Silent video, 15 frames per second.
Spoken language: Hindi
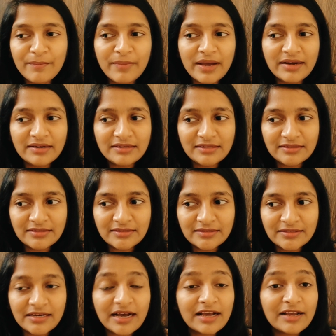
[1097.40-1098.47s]
बट
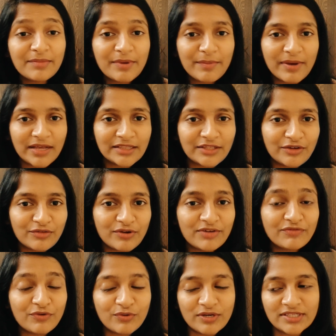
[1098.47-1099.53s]
अगर मैं बात करूँ एंड
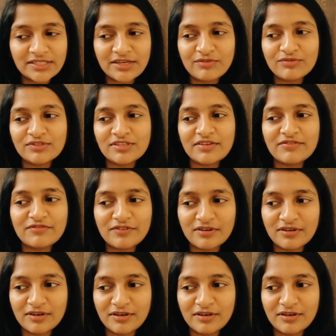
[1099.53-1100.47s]
फोकस करूँ सिर्फ